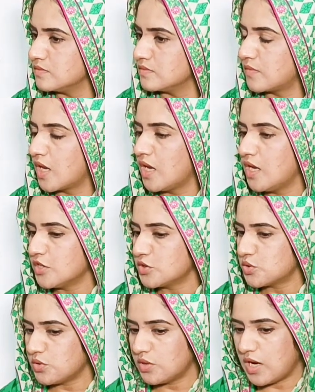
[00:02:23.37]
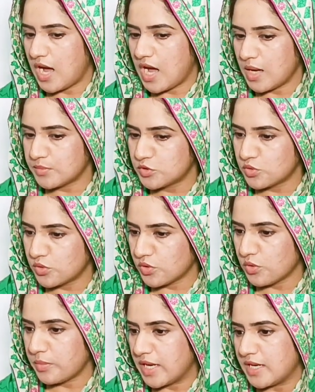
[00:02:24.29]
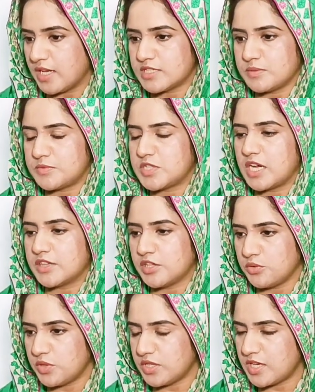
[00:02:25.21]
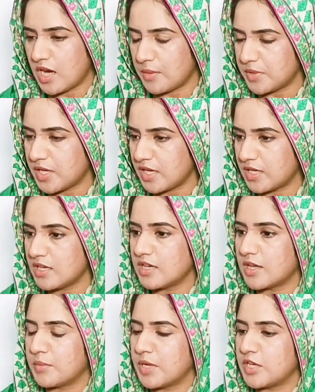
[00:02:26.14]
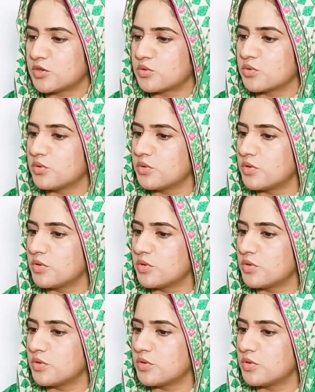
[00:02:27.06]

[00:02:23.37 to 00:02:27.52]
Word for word: हम्म। तो आप दोनों बहनें जब शादी हुई थी आपके एक ही घर में तो